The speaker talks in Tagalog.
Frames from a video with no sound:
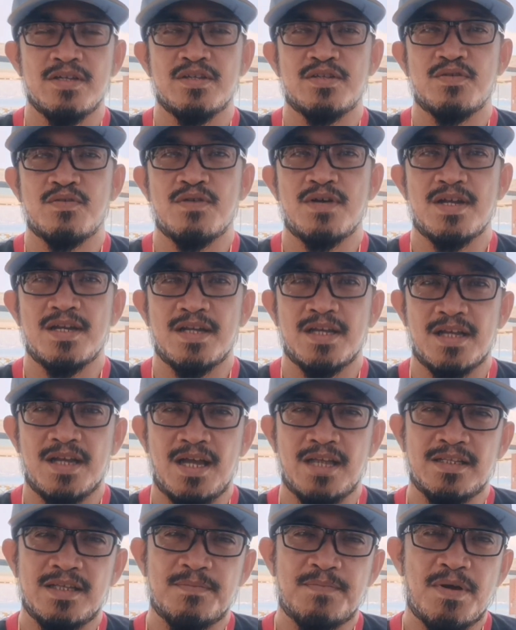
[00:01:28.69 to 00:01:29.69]
So nga
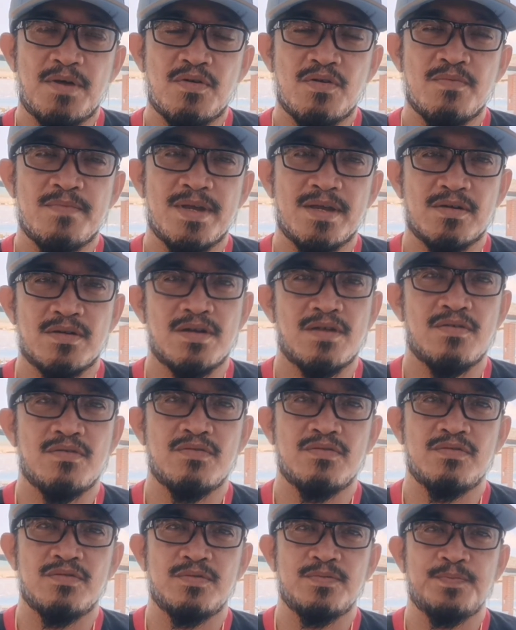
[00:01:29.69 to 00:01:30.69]
nag-adapt ako, meron
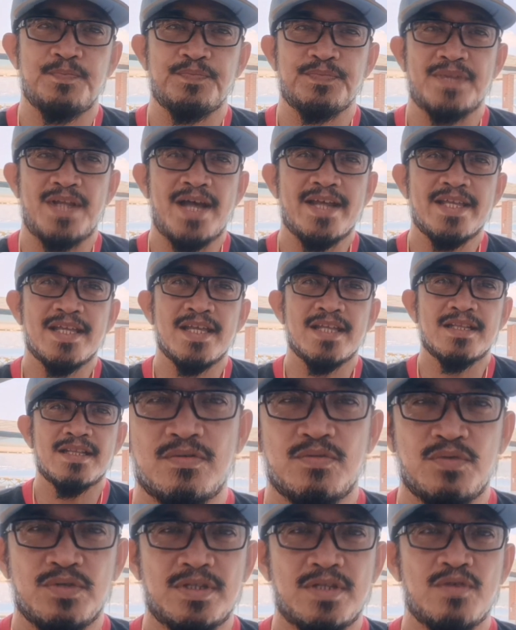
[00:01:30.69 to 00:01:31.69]
akong diet.
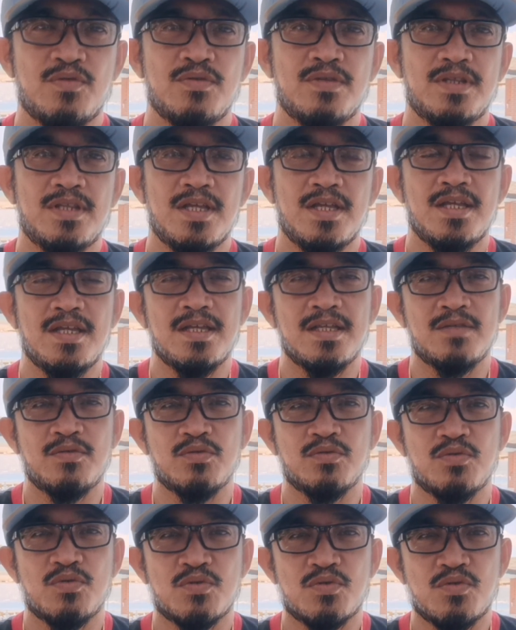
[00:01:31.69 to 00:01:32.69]
Unti-unti
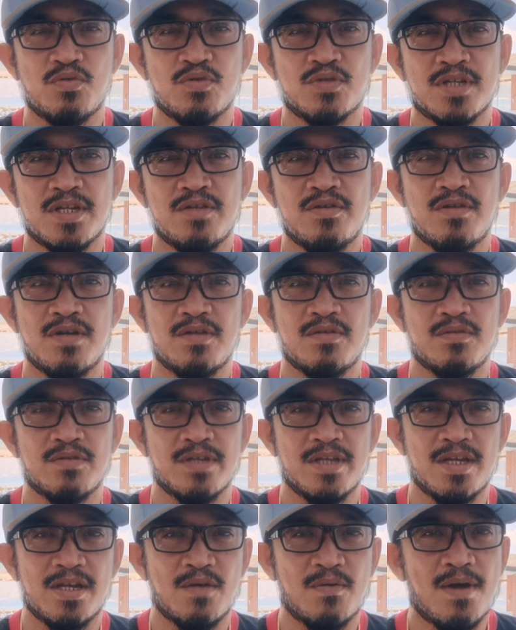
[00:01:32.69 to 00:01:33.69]
ituturo ko sa inyo
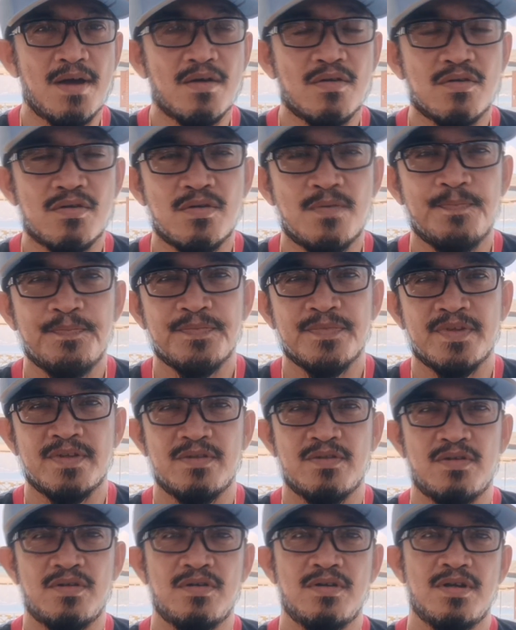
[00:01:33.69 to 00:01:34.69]
anong ginawa ko,
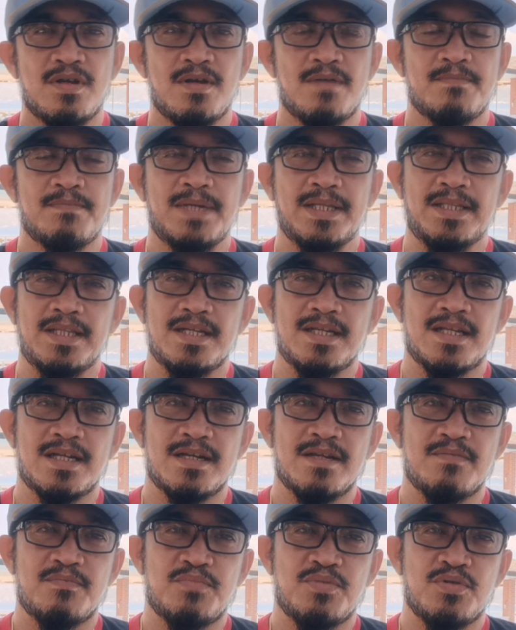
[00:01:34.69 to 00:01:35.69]
no? Pati na
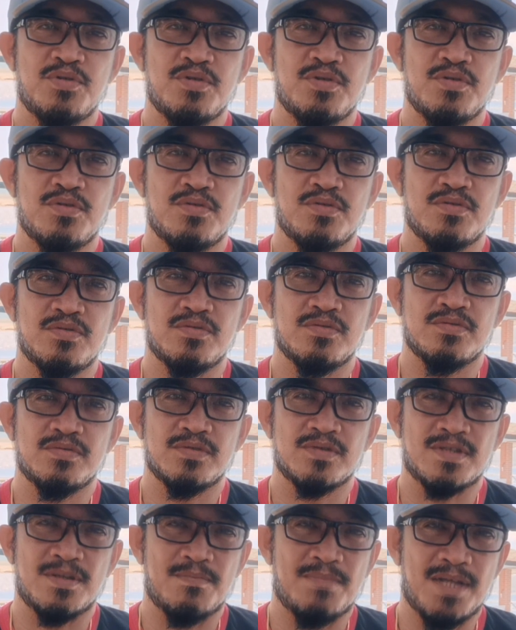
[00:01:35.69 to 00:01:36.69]
rin po
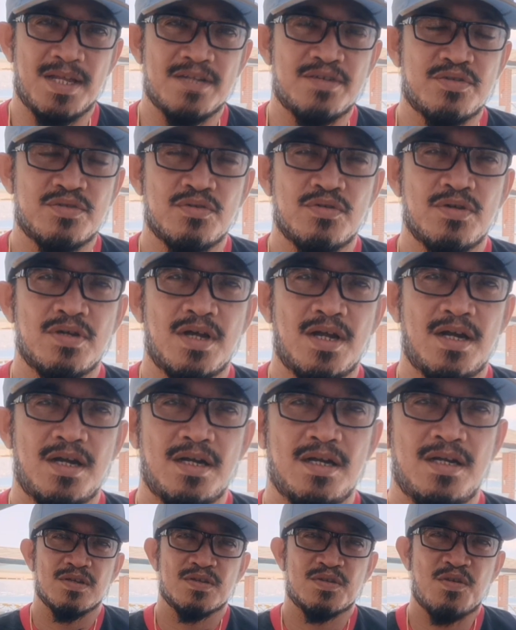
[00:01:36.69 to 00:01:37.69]
yung sa blood
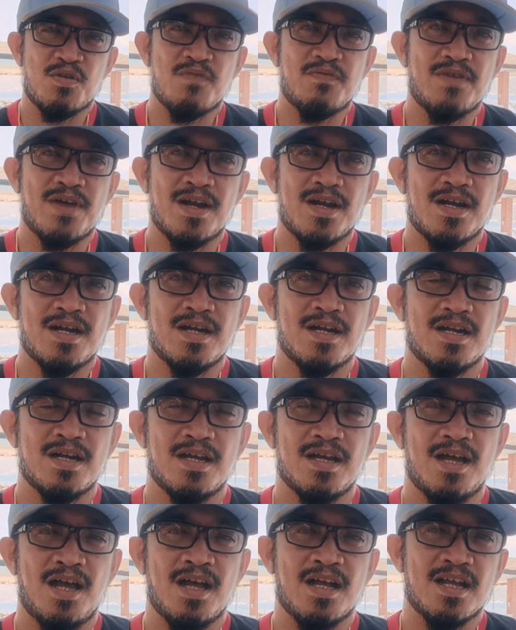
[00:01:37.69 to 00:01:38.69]
sugar. So far,
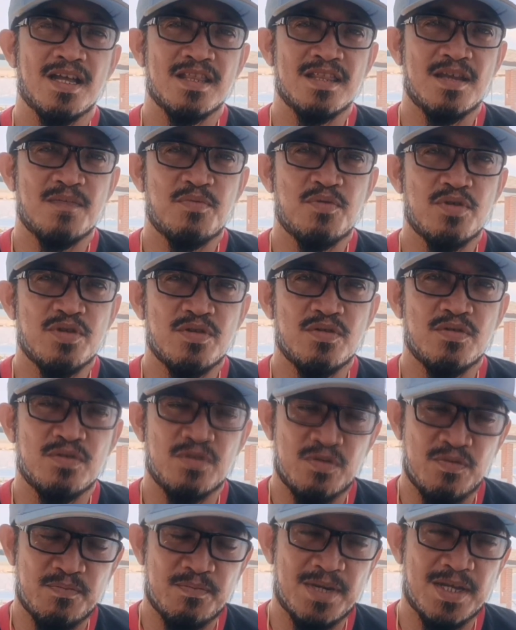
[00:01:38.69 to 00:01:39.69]
ang ganda po
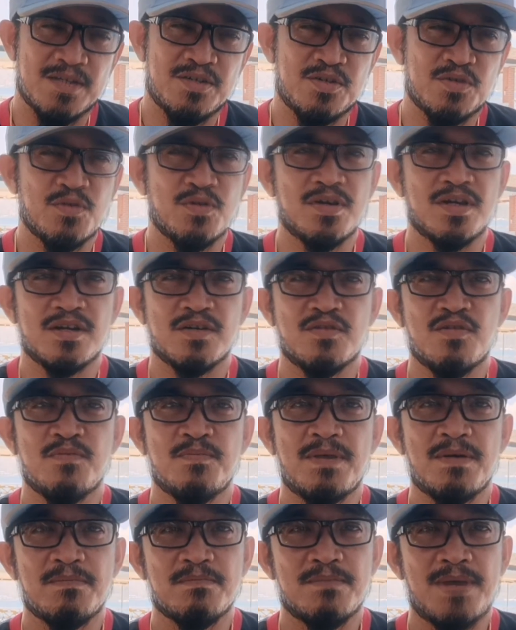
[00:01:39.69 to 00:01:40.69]
yung yung blood sugar ko
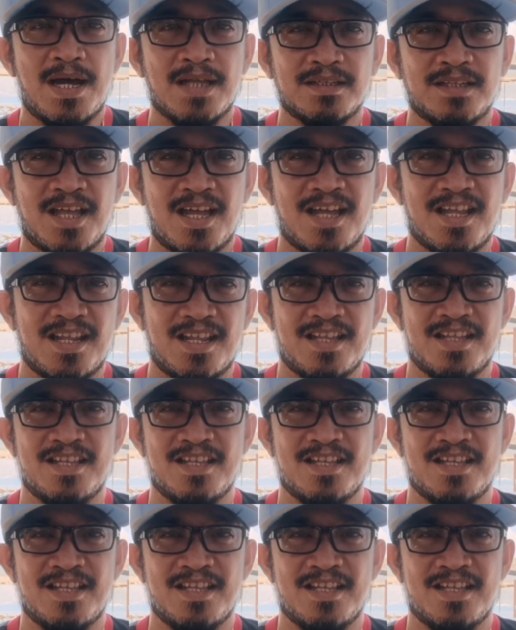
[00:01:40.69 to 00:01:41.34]
pang bata.